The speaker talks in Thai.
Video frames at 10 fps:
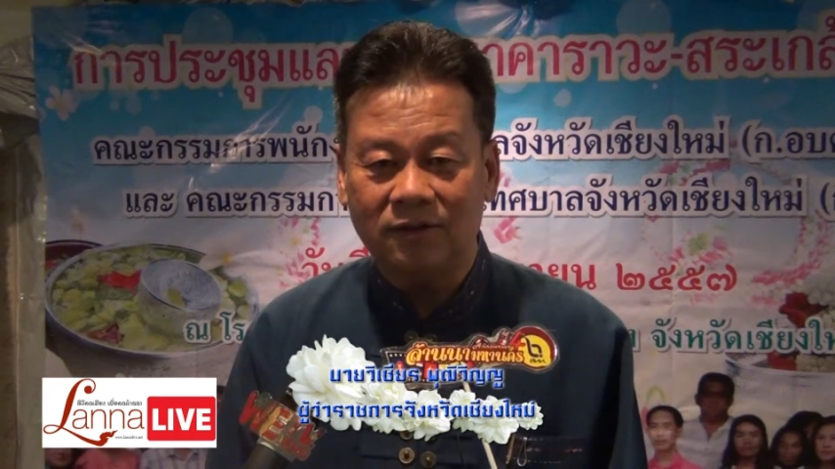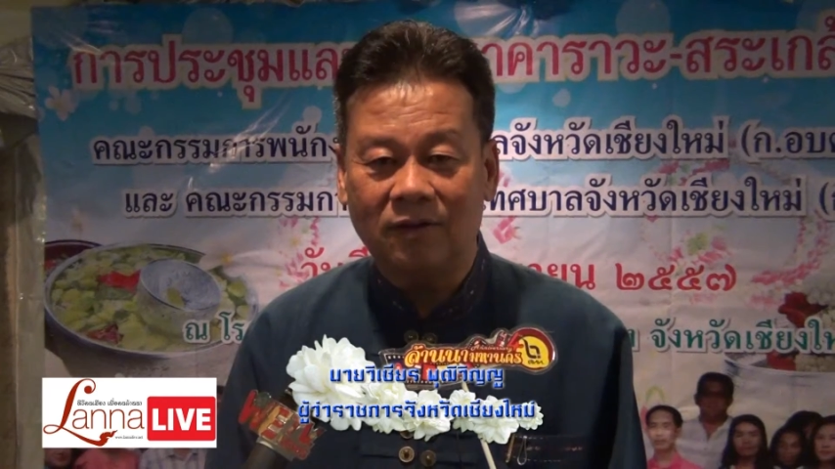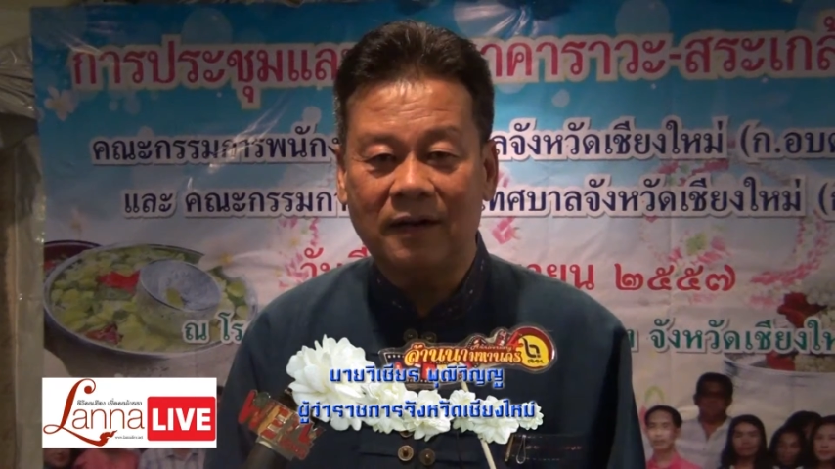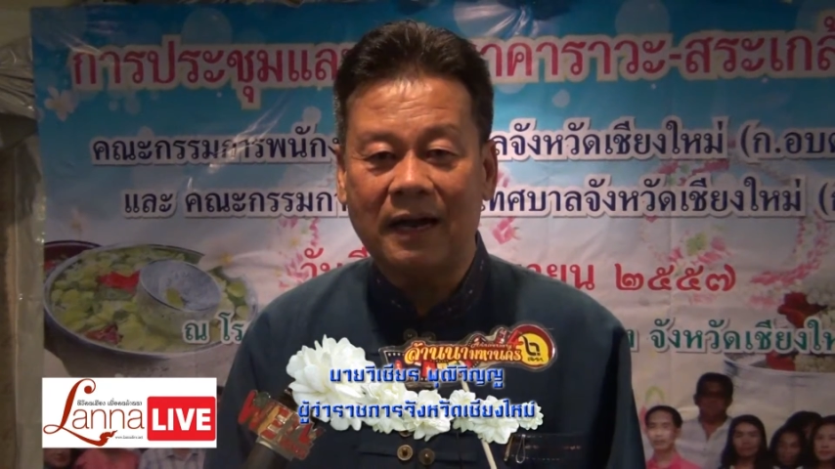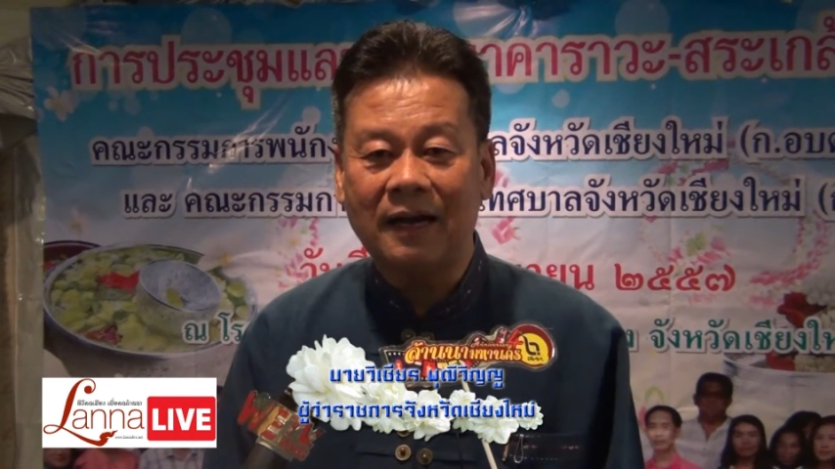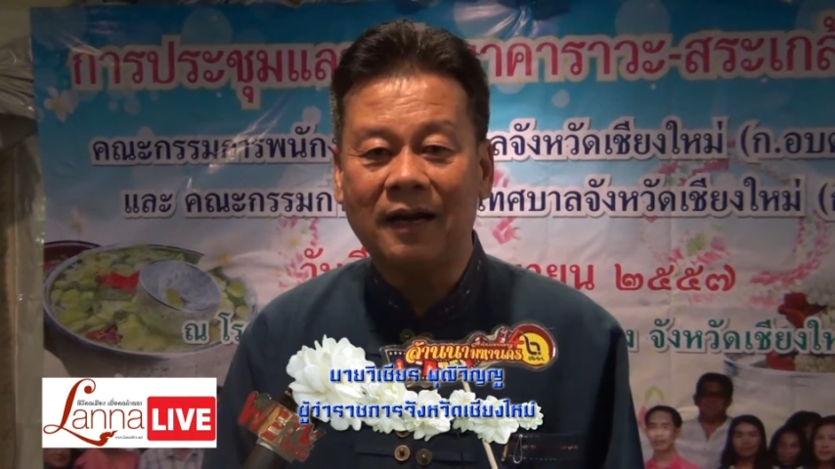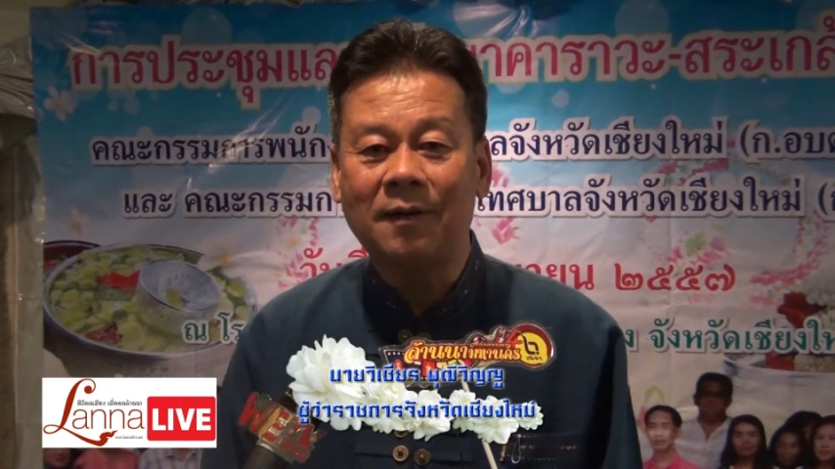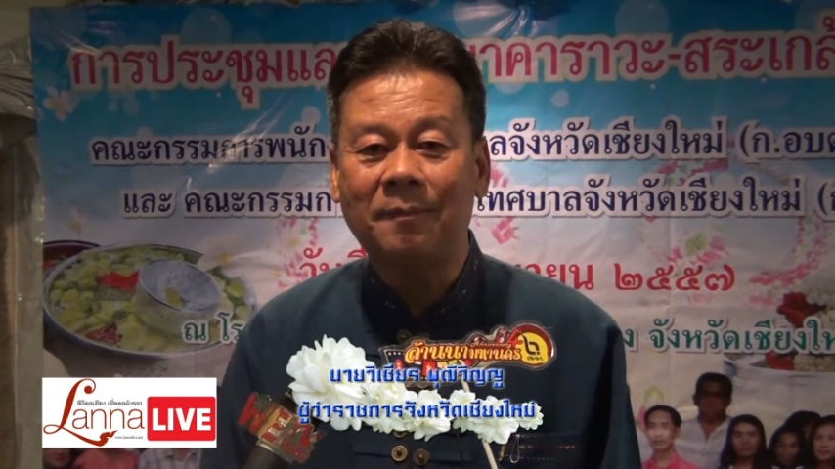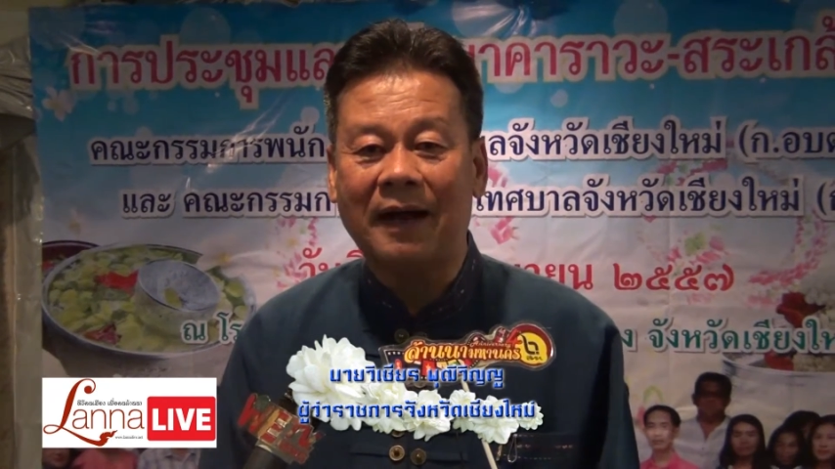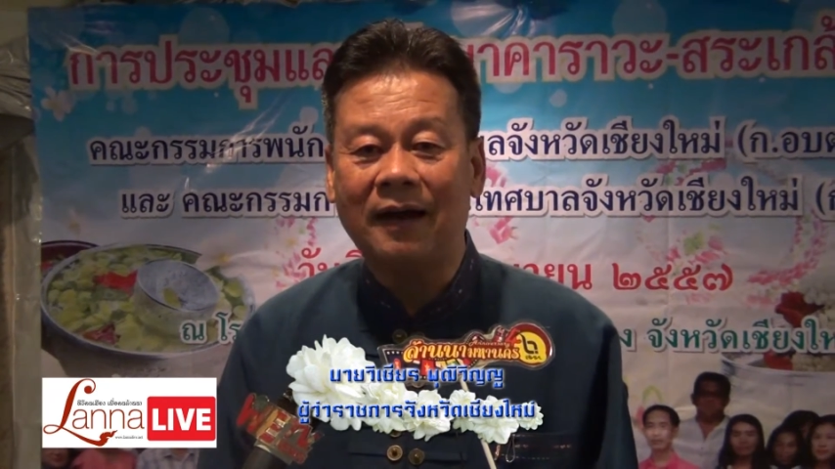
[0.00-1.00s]
ต่อหน้าและ
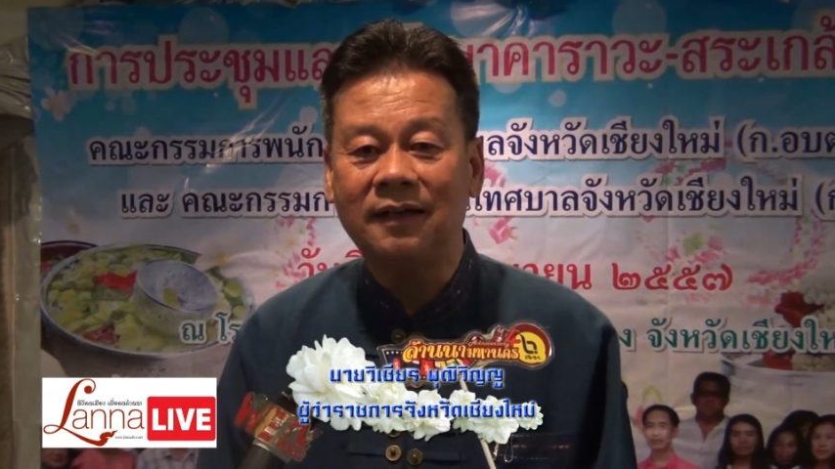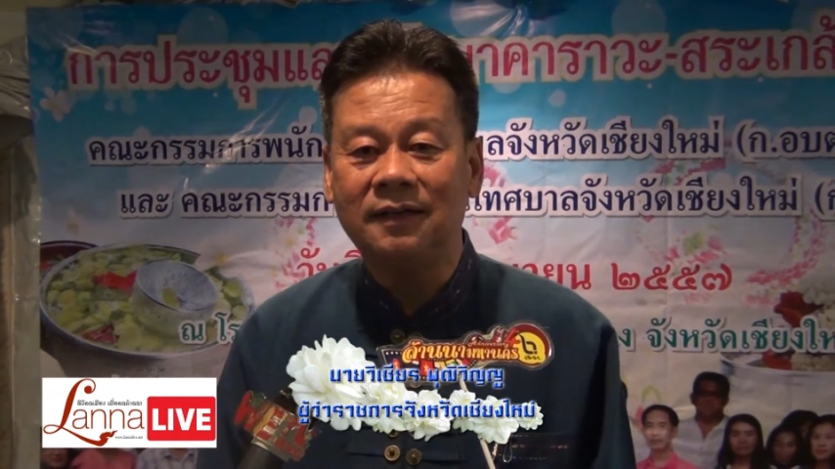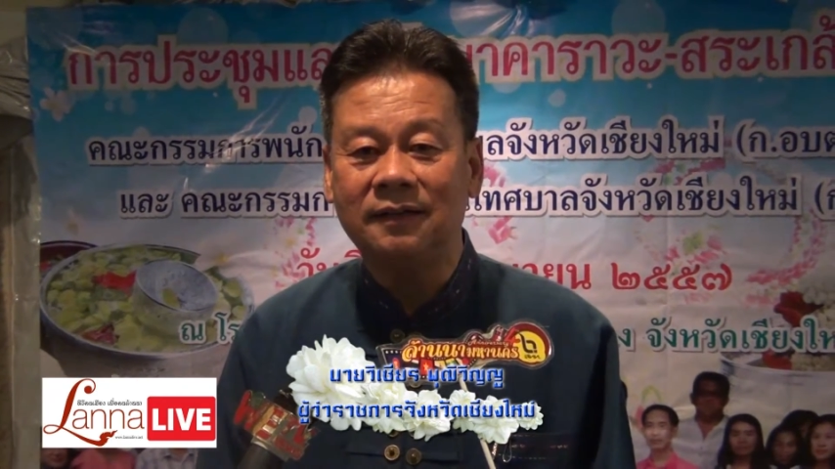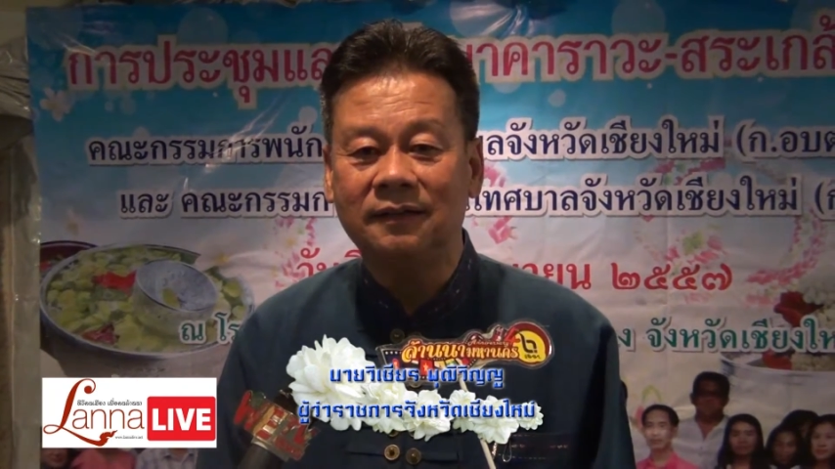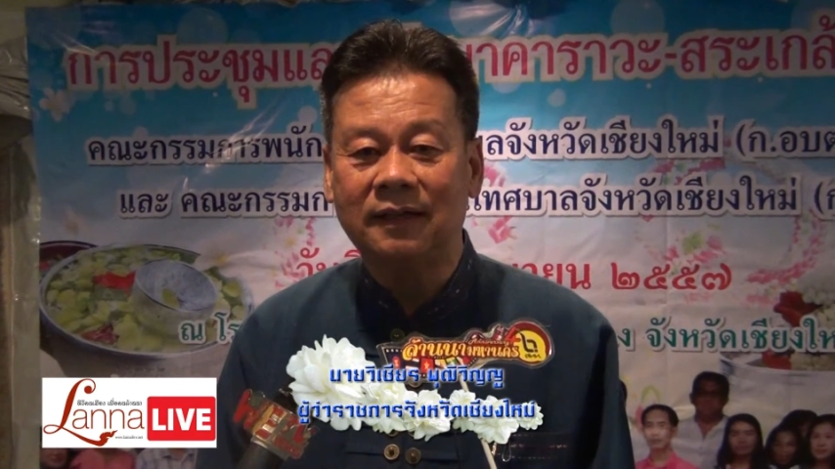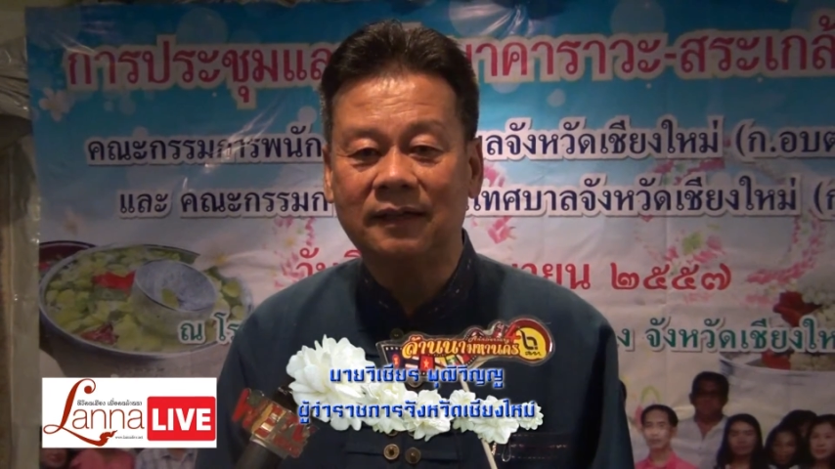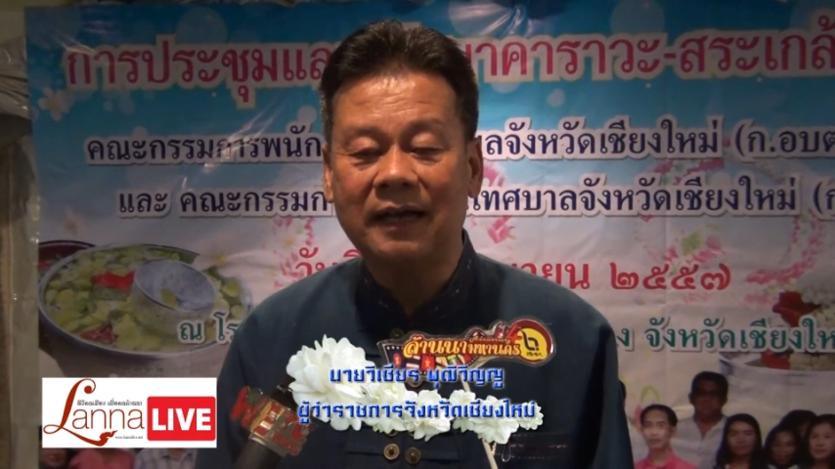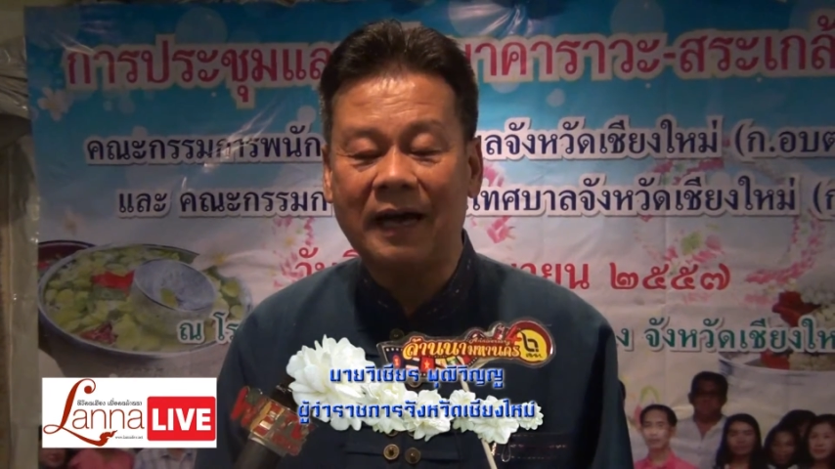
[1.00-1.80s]
รับหลังหรือทั้ง